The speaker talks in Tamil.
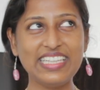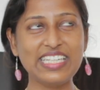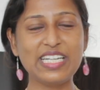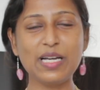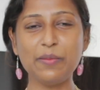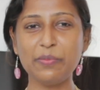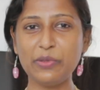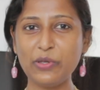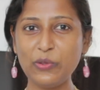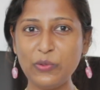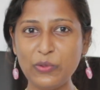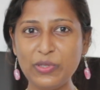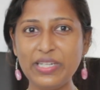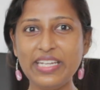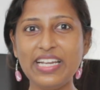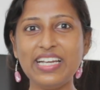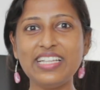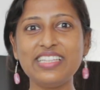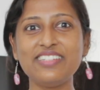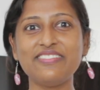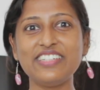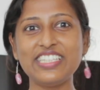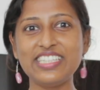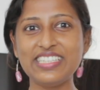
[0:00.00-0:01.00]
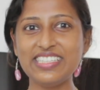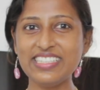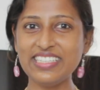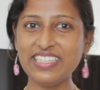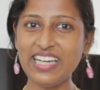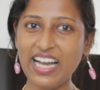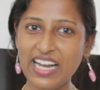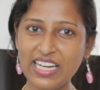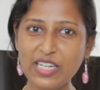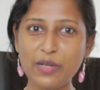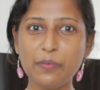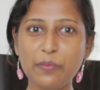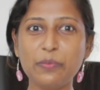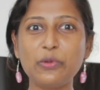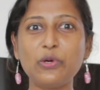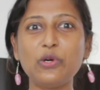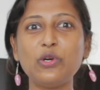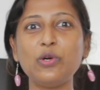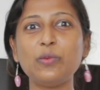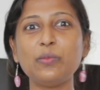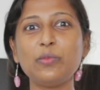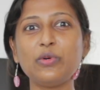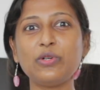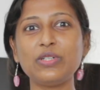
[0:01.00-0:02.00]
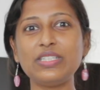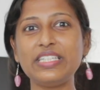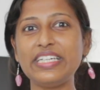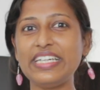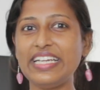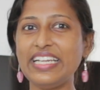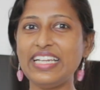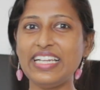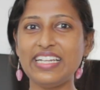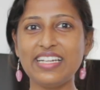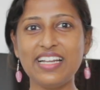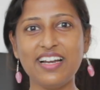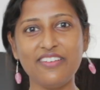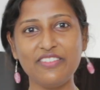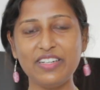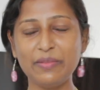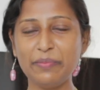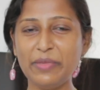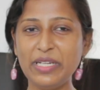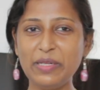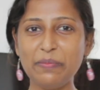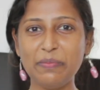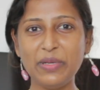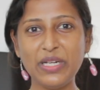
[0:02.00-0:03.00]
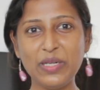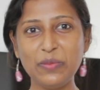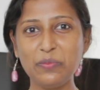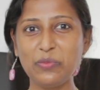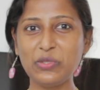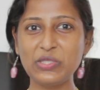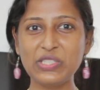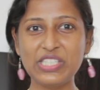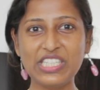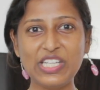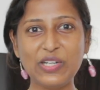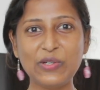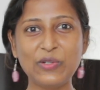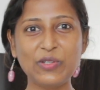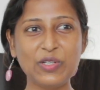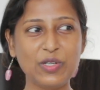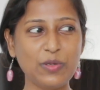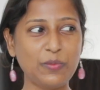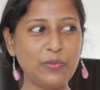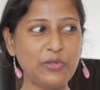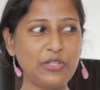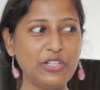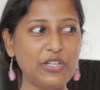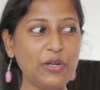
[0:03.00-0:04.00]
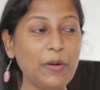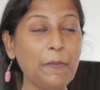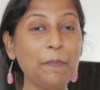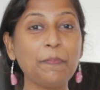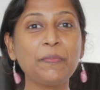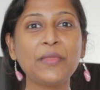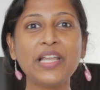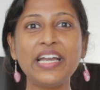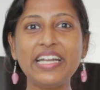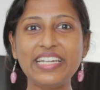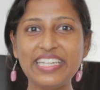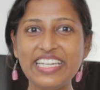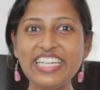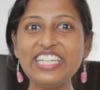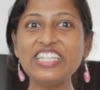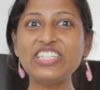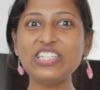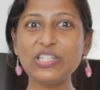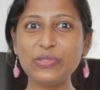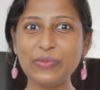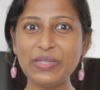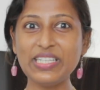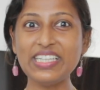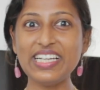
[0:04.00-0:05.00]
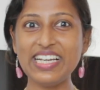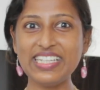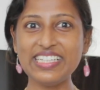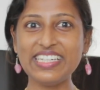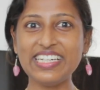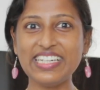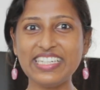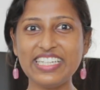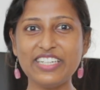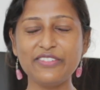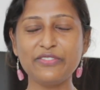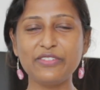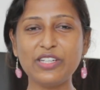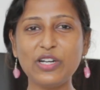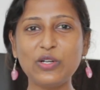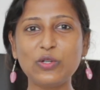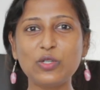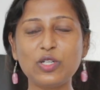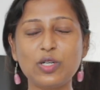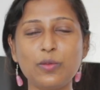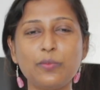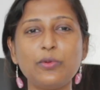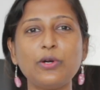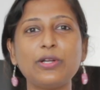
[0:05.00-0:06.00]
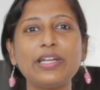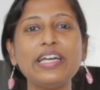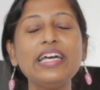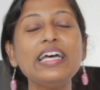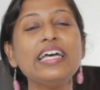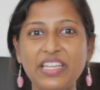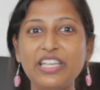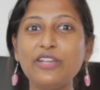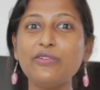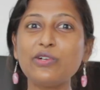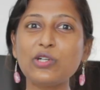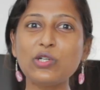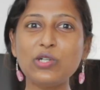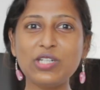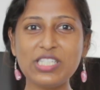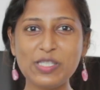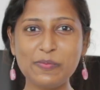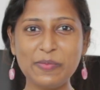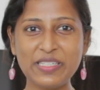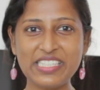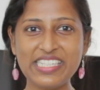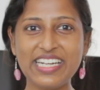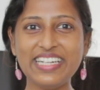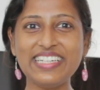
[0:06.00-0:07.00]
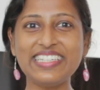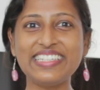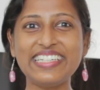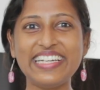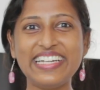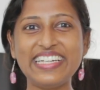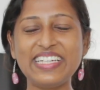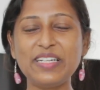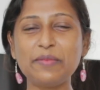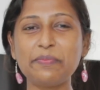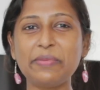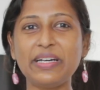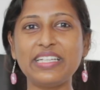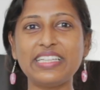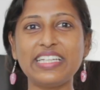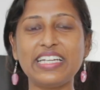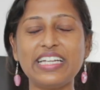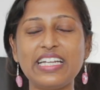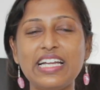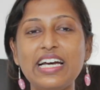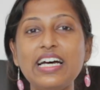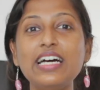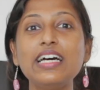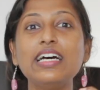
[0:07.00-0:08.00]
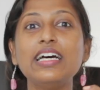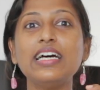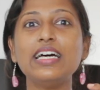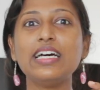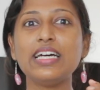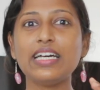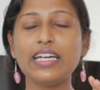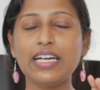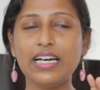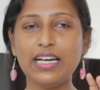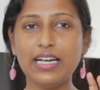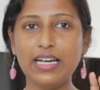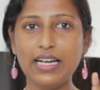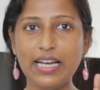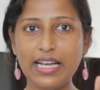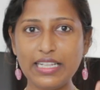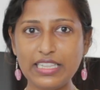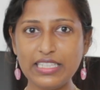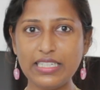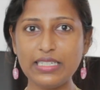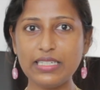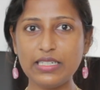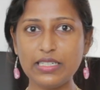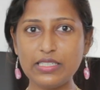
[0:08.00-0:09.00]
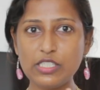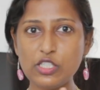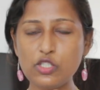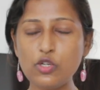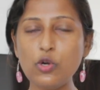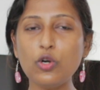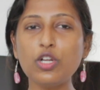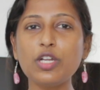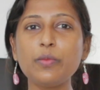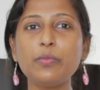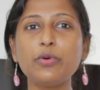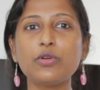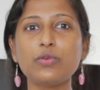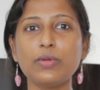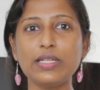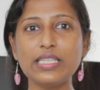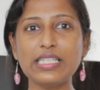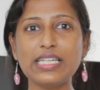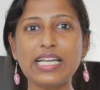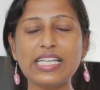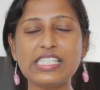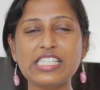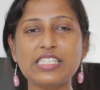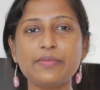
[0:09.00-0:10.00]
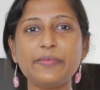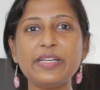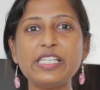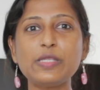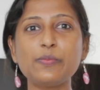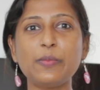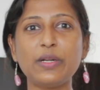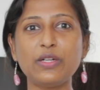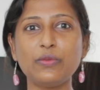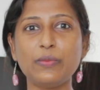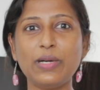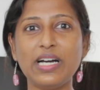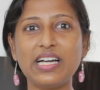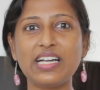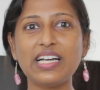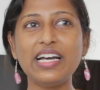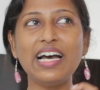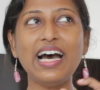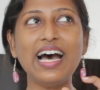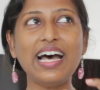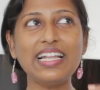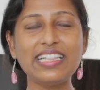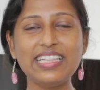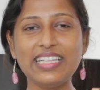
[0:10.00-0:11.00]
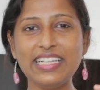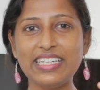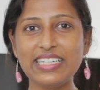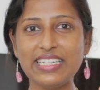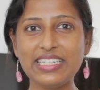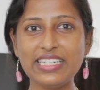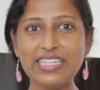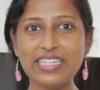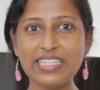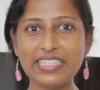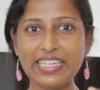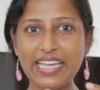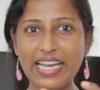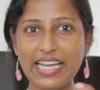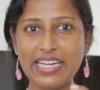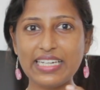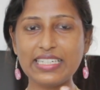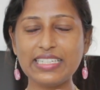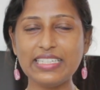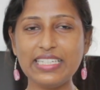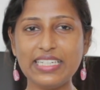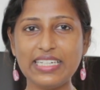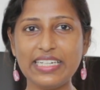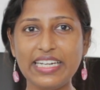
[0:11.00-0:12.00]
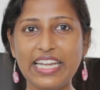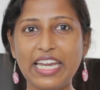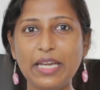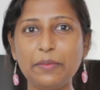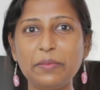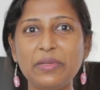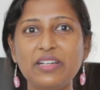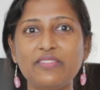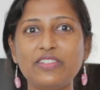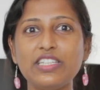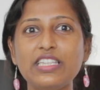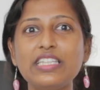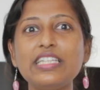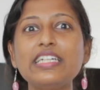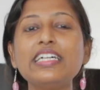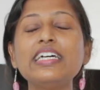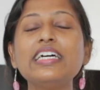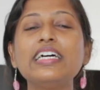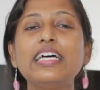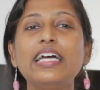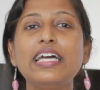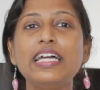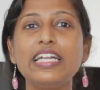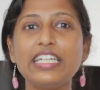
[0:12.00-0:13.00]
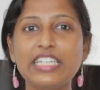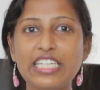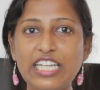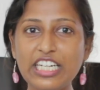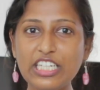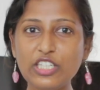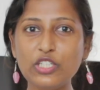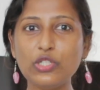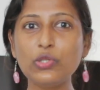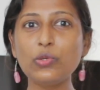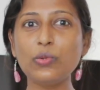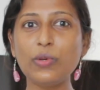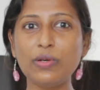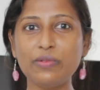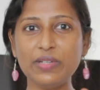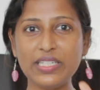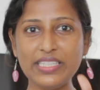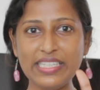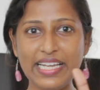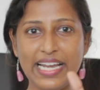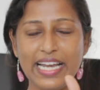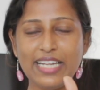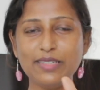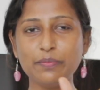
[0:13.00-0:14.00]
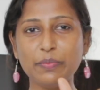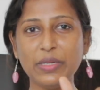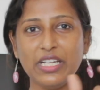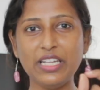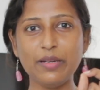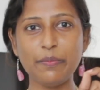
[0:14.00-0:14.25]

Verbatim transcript: இதுக்கப்புறம் குடியாது வந்து அங்கே போகும்போது இல்லைனா அவளை மீட் பண்ணும்போது தான் கொடுக்க முடியும் டின்ட்டுக்கு வந்து அதை நான் கிஃப்டாக கொடுக்க போகிறேன் இவங்களோட ஸ்பெஷாலிட்டி என்னன்னு பார்த்தீங்கன்னா அந்த ஸ்டோரி புக் வந்து கஸ்டமைஸ் பண்ணுவாங்க அதில் இருக்க கேரக்டர் நேமில் வந்து டின்ட்டுவை வந்து ஆட்